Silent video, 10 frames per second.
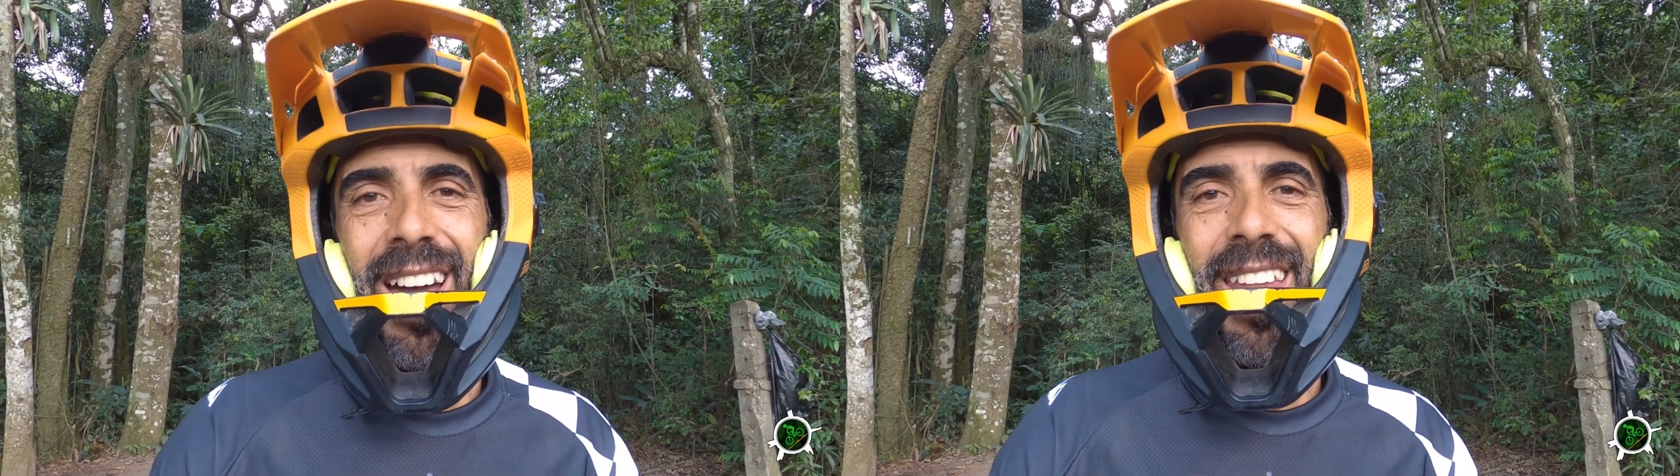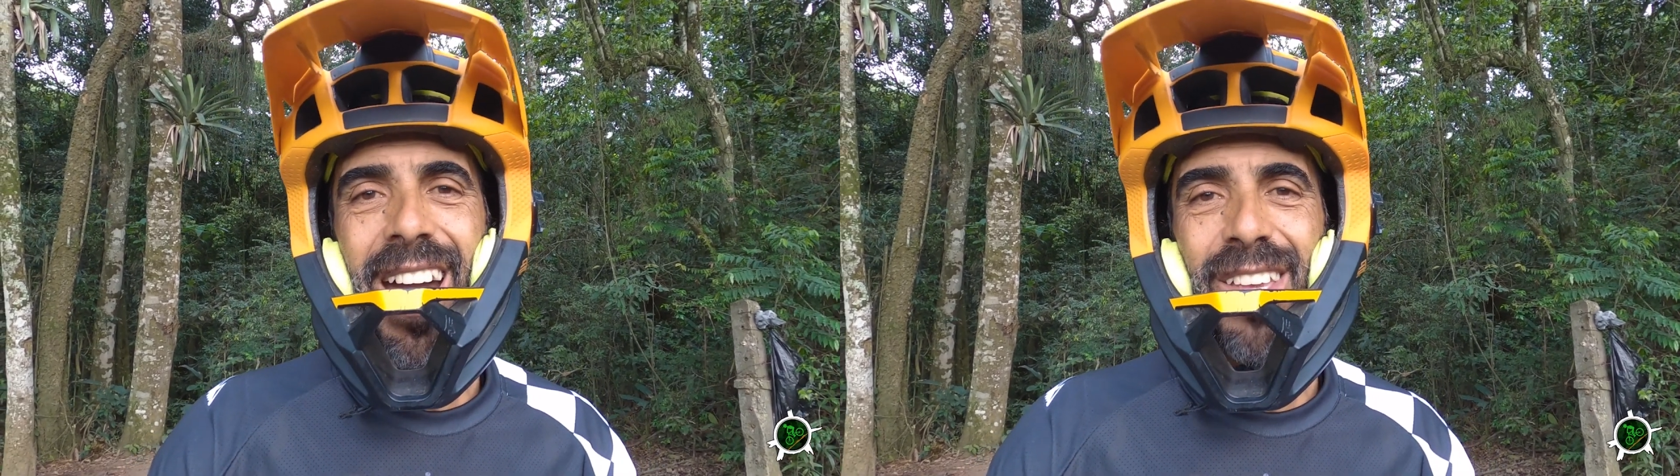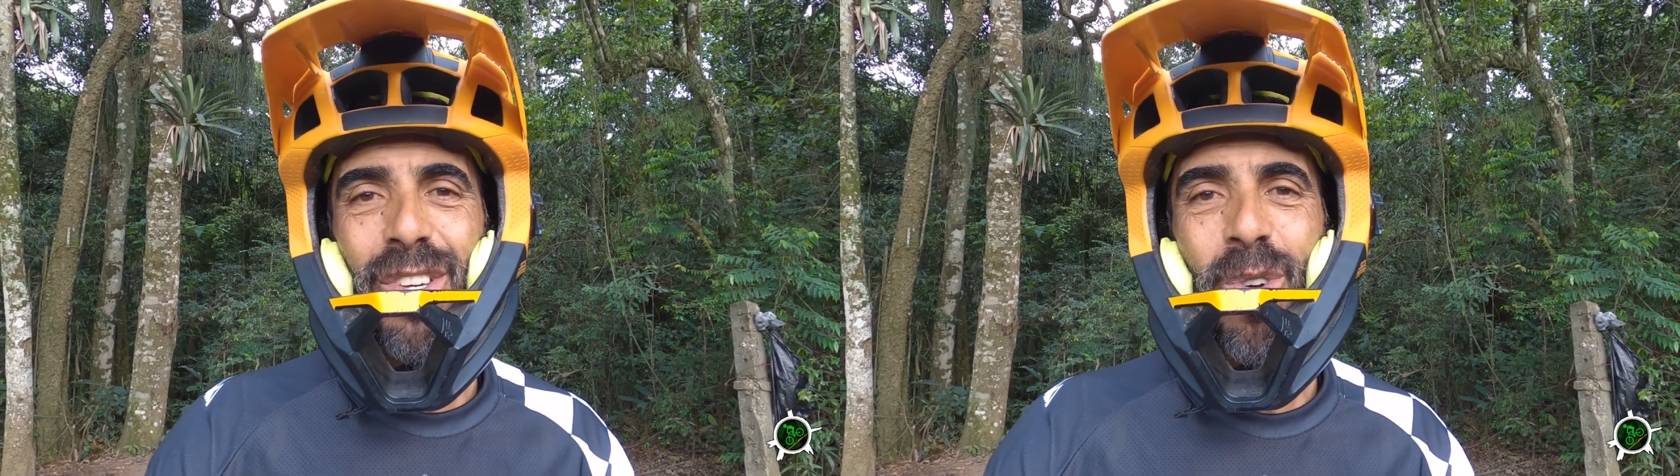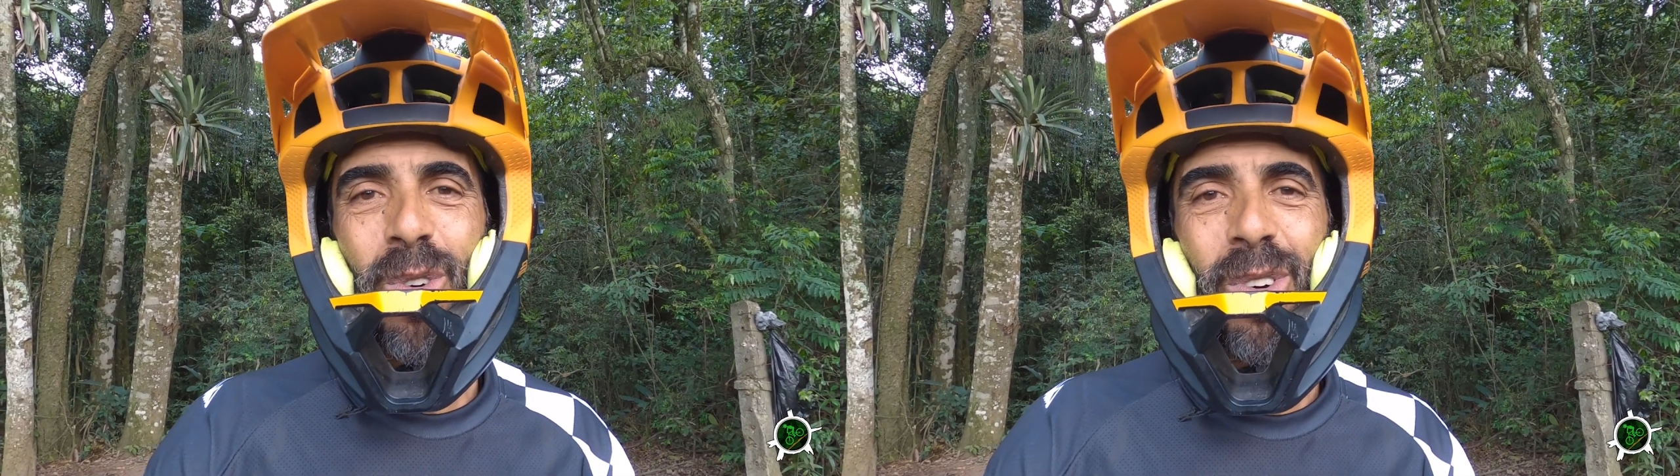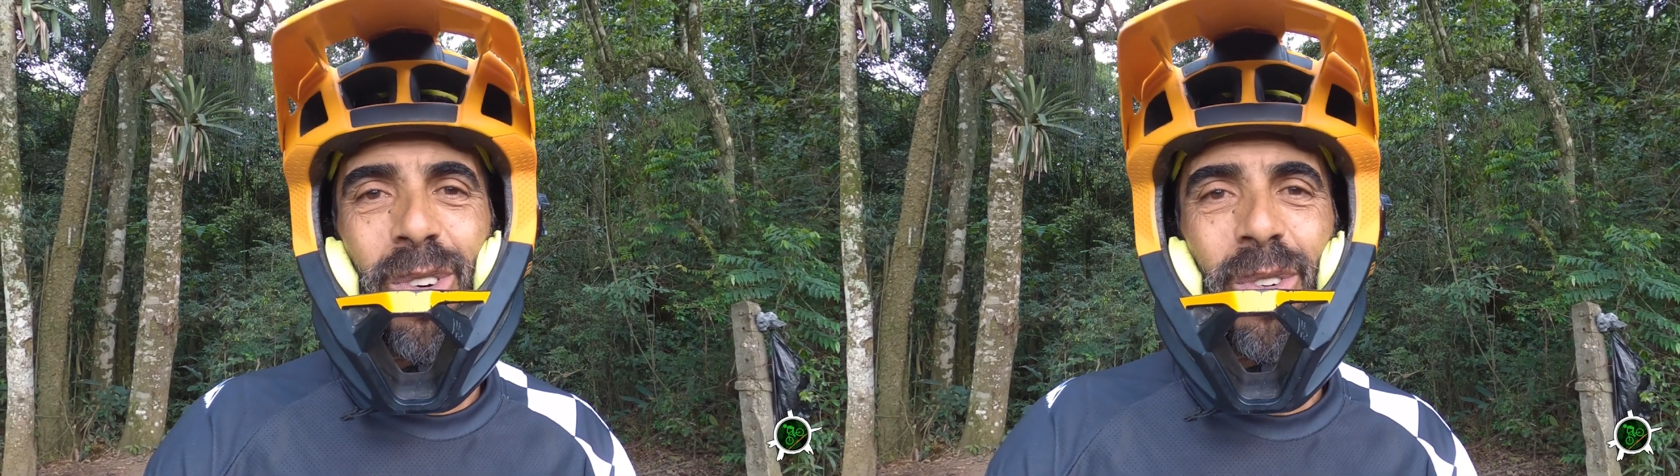a night
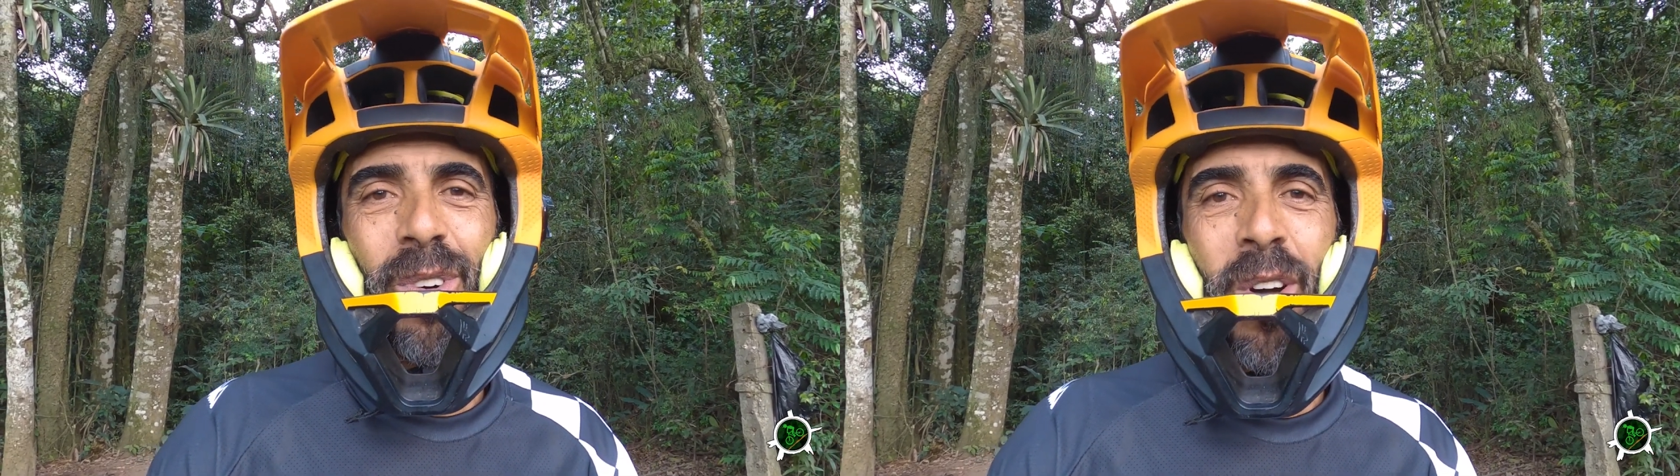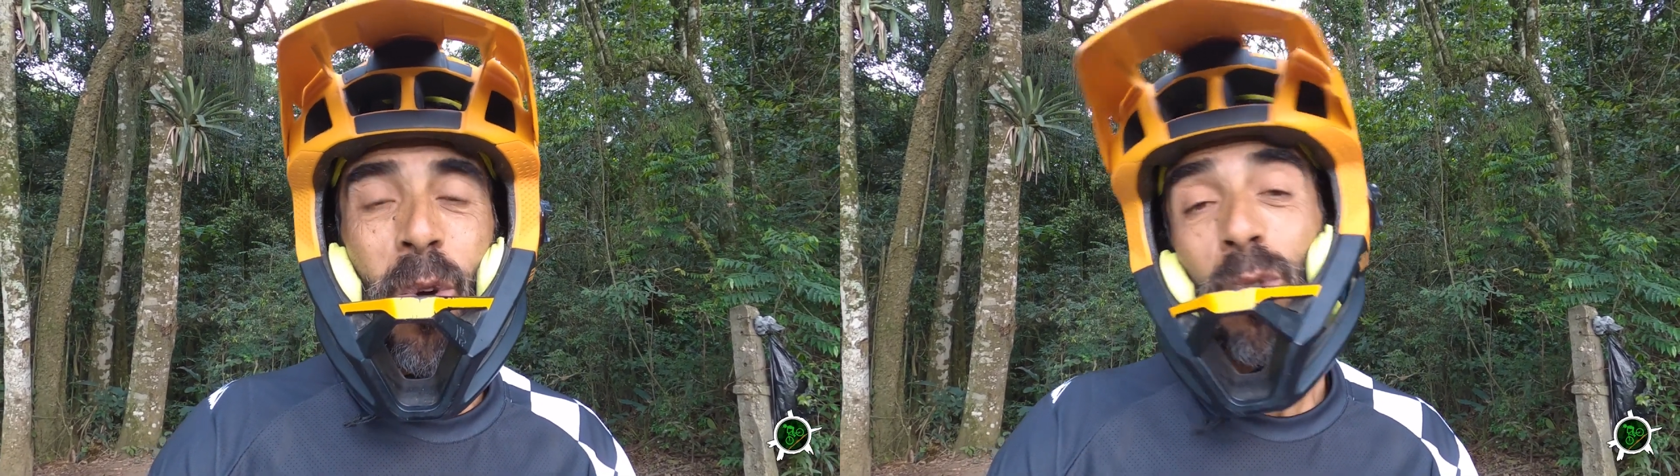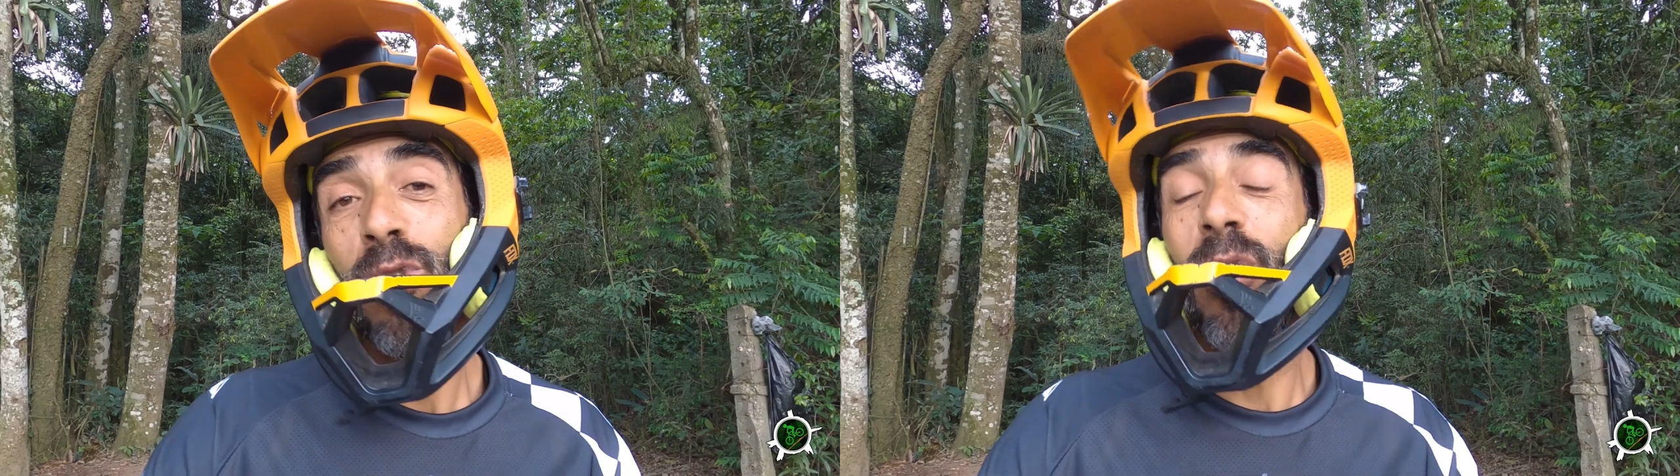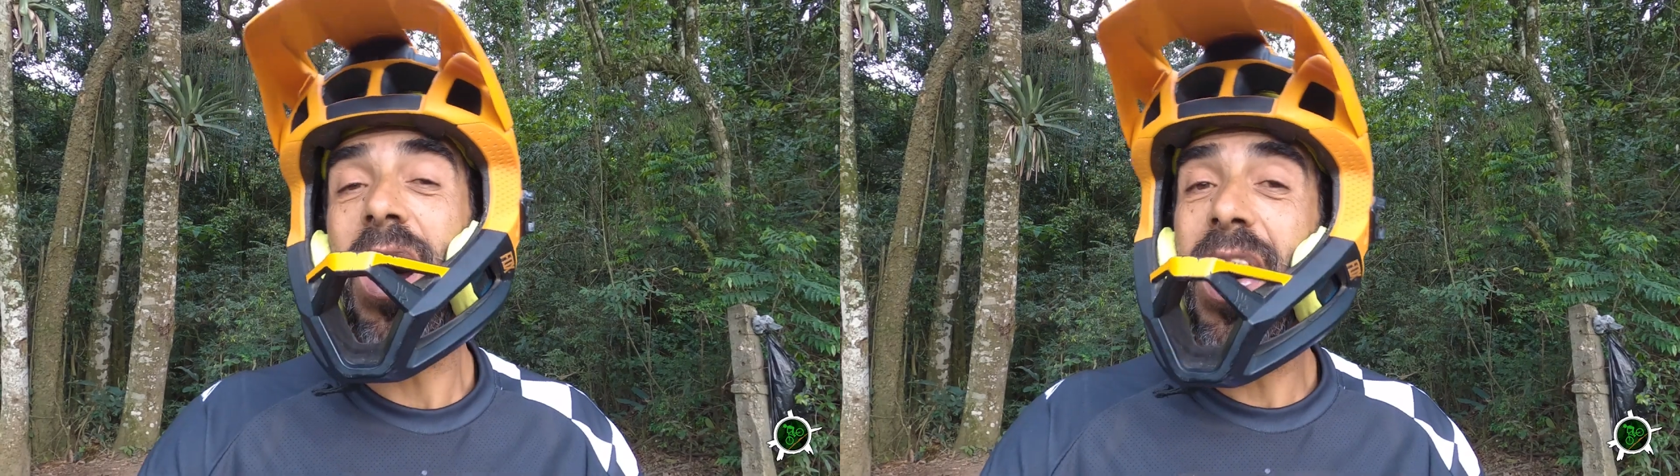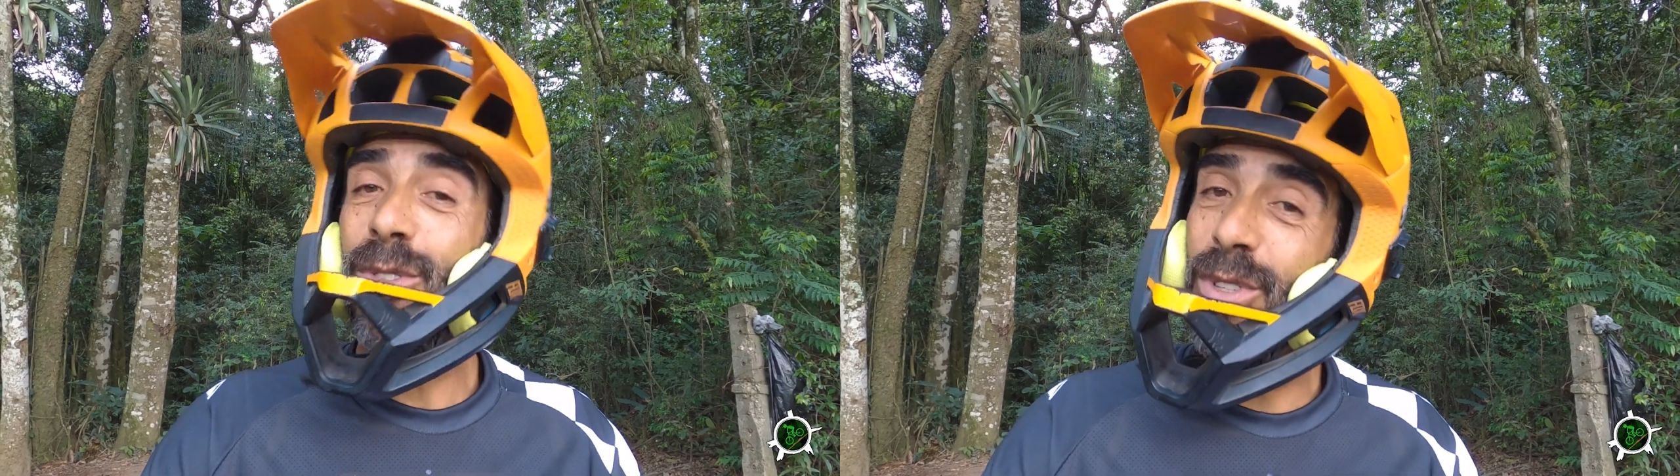com um
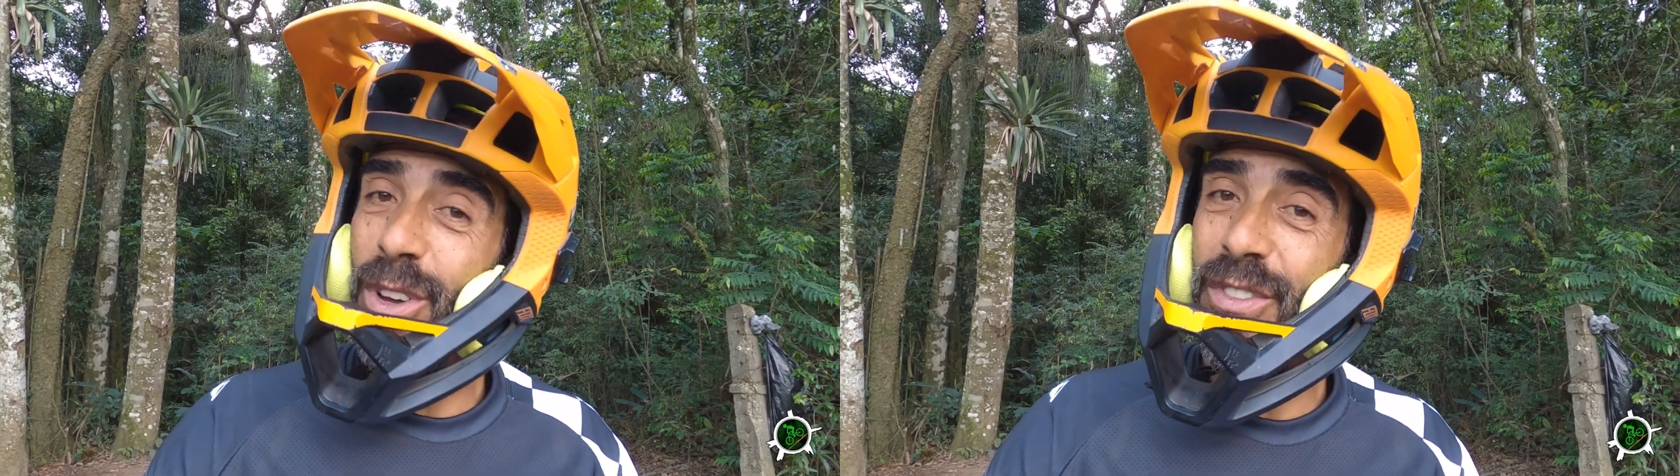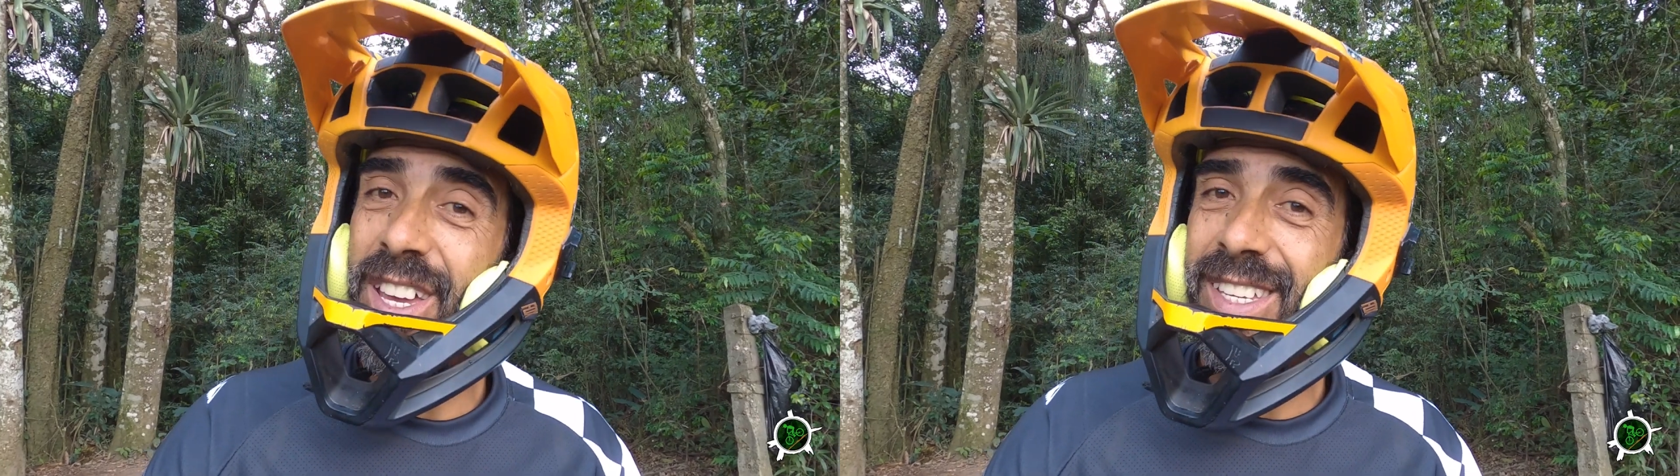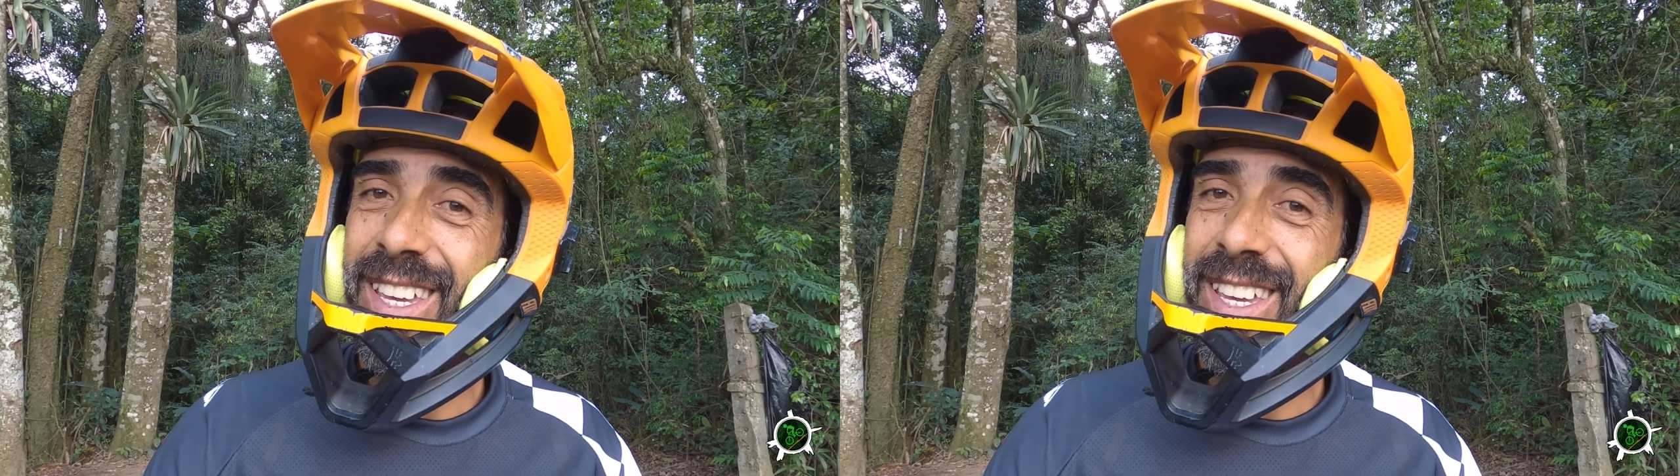churrasco, talvez,